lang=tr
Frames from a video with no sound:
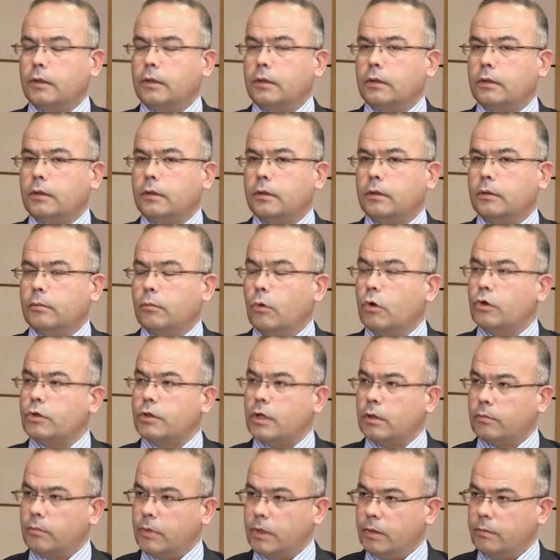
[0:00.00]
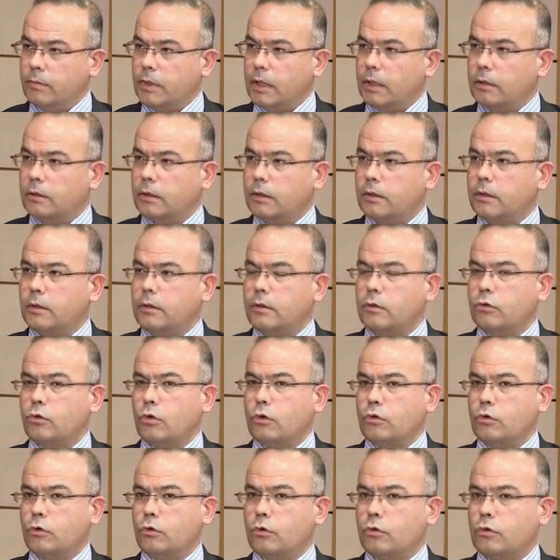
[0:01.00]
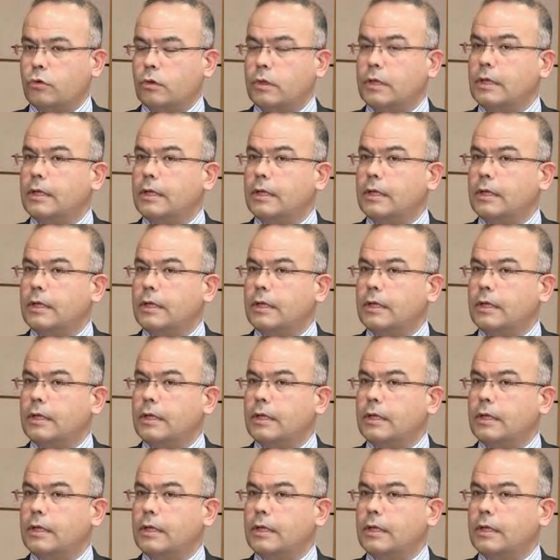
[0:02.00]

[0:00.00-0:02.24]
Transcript: e, borçlanma imkanları söz konusu.